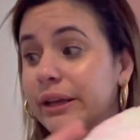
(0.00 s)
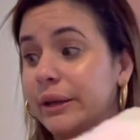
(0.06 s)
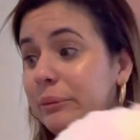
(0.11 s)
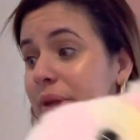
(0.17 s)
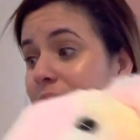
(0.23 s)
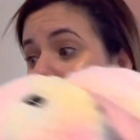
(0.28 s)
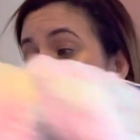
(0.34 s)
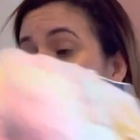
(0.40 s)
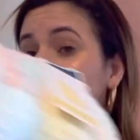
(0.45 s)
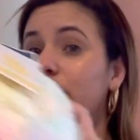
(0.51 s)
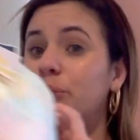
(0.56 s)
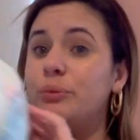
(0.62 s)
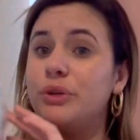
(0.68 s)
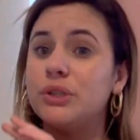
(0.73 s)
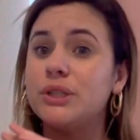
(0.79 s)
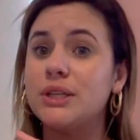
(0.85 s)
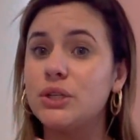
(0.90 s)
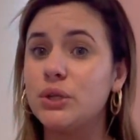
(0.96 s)
Y mi niña está en un
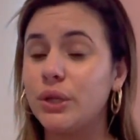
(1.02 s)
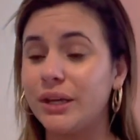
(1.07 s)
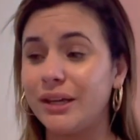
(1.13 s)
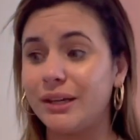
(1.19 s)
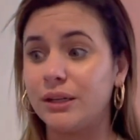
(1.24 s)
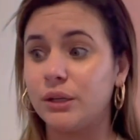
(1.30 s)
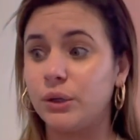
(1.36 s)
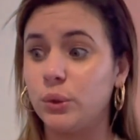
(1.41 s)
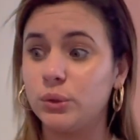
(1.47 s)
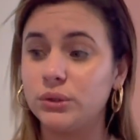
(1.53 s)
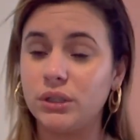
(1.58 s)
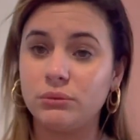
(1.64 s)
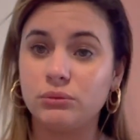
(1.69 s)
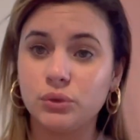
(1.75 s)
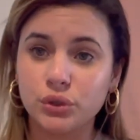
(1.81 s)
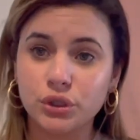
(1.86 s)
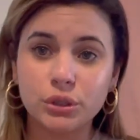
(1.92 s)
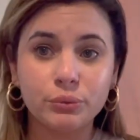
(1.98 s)
proceso de que le gusta
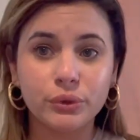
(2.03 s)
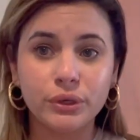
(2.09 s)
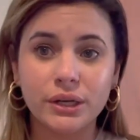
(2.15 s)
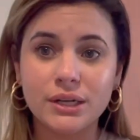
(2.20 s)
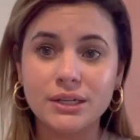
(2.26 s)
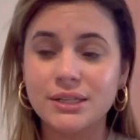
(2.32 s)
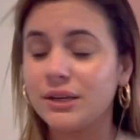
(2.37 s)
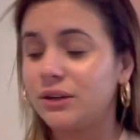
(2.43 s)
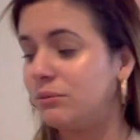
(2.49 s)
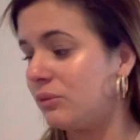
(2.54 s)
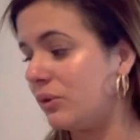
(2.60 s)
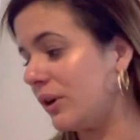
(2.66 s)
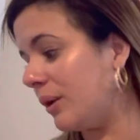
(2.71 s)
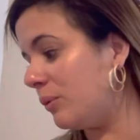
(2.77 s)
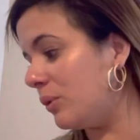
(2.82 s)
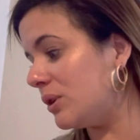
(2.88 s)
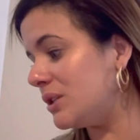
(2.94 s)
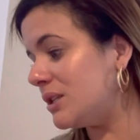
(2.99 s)
mucho ponerse como
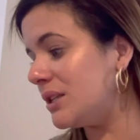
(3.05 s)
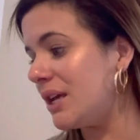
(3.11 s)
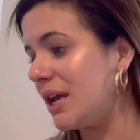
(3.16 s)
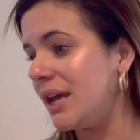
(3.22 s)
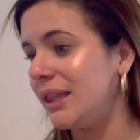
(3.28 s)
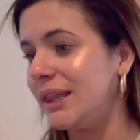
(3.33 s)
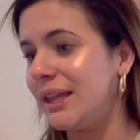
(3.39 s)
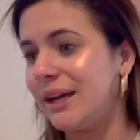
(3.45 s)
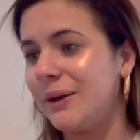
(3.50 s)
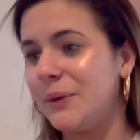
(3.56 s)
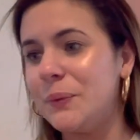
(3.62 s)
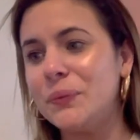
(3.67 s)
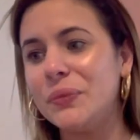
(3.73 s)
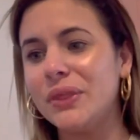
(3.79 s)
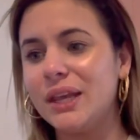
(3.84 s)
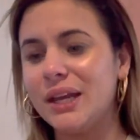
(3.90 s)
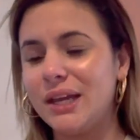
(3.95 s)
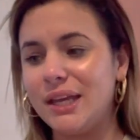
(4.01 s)
que bolsita
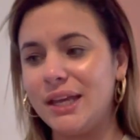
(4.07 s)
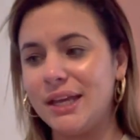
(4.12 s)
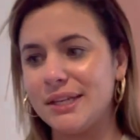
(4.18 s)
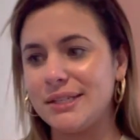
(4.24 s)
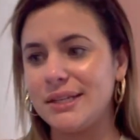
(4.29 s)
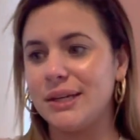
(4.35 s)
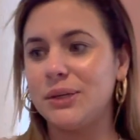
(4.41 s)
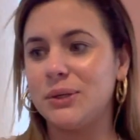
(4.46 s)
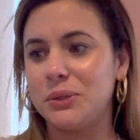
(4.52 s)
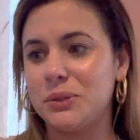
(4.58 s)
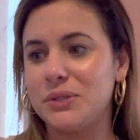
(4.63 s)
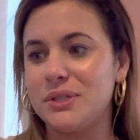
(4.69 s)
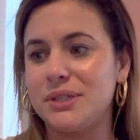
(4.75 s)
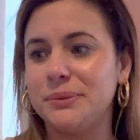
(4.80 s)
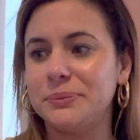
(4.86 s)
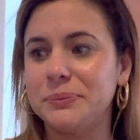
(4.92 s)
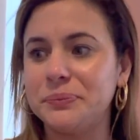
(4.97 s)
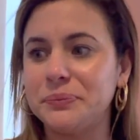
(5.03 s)
y esas
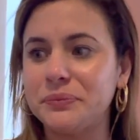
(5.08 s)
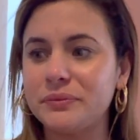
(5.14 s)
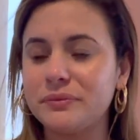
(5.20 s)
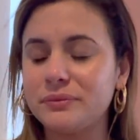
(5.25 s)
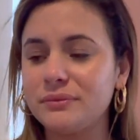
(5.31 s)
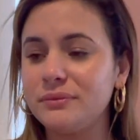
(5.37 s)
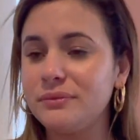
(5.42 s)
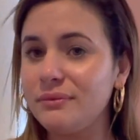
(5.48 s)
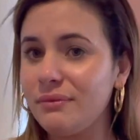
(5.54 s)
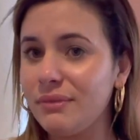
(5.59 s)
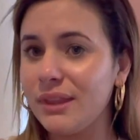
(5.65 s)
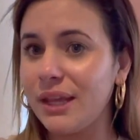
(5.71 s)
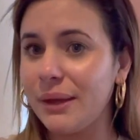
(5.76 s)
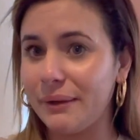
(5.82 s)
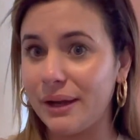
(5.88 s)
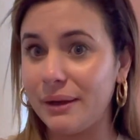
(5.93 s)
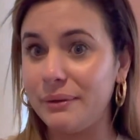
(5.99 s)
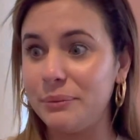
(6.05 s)
cosas
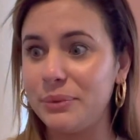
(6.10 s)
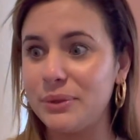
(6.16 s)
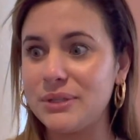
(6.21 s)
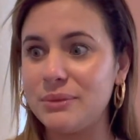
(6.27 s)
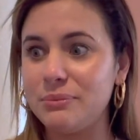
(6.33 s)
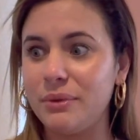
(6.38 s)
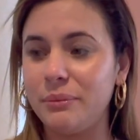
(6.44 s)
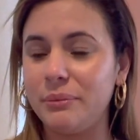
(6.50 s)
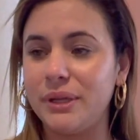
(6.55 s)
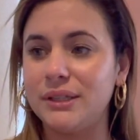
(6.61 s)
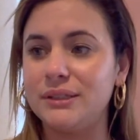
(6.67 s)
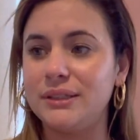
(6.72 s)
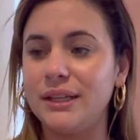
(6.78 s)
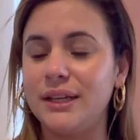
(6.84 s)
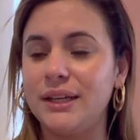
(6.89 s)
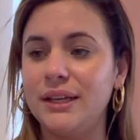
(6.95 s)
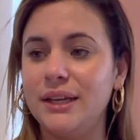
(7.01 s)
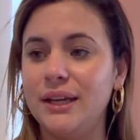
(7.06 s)
que van a ver
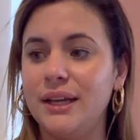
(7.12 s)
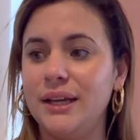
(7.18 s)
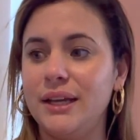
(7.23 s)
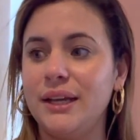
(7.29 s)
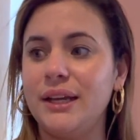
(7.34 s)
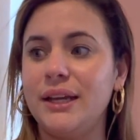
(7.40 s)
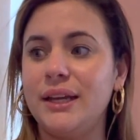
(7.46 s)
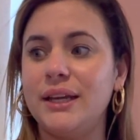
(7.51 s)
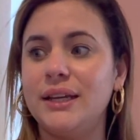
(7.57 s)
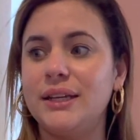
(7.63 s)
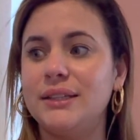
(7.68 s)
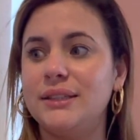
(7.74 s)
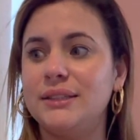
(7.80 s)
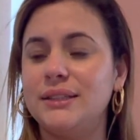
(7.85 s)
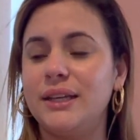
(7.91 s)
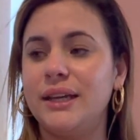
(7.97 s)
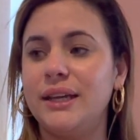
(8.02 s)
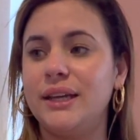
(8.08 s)
próximamente
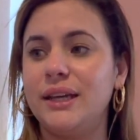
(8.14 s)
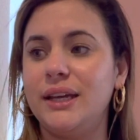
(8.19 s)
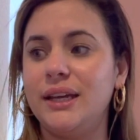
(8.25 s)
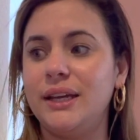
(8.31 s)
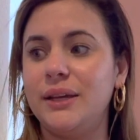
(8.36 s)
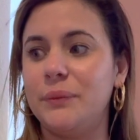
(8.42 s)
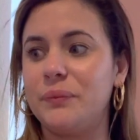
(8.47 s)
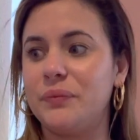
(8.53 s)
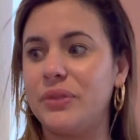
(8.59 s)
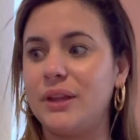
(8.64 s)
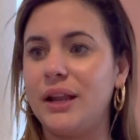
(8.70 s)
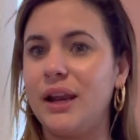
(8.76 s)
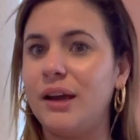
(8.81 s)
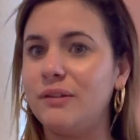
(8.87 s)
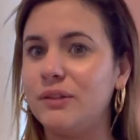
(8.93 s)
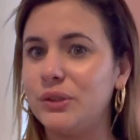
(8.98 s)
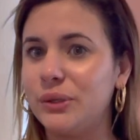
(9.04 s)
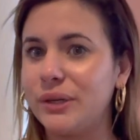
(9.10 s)
este,
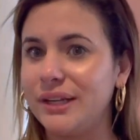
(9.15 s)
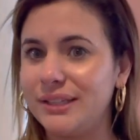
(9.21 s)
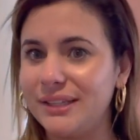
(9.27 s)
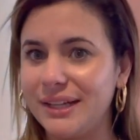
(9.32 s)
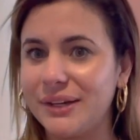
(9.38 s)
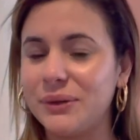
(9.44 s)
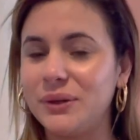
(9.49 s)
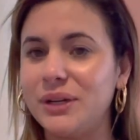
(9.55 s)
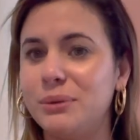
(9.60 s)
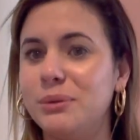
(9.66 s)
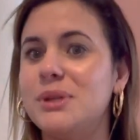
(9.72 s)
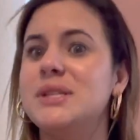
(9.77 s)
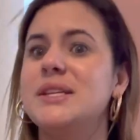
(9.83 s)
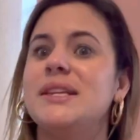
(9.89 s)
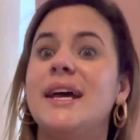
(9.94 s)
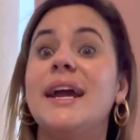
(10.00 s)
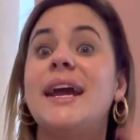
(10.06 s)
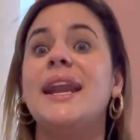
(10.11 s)
la foto que estiré con las
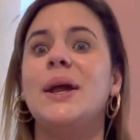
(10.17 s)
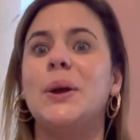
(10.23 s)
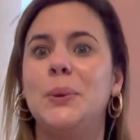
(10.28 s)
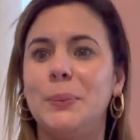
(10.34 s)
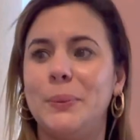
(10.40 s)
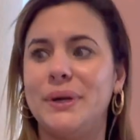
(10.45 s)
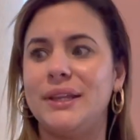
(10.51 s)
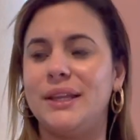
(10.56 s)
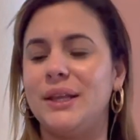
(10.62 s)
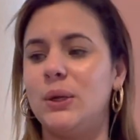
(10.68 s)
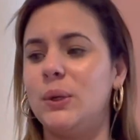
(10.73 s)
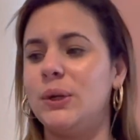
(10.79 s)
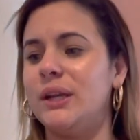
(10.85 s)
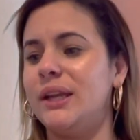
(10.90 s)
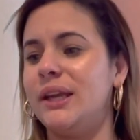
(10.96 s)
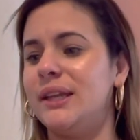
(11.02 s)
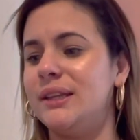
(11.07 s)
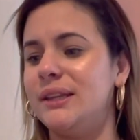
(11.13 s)
bolsitas que le compartí en los
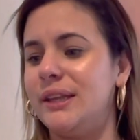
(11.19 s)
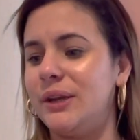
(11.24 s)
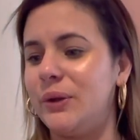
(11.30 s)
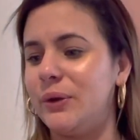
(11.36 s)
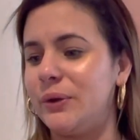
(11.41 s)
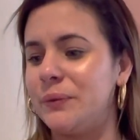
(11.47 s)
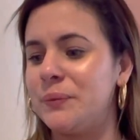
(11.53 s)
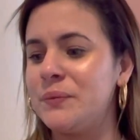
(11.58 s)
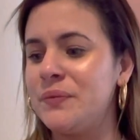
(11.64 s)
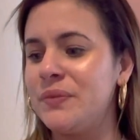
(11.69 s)
clientes anteriores.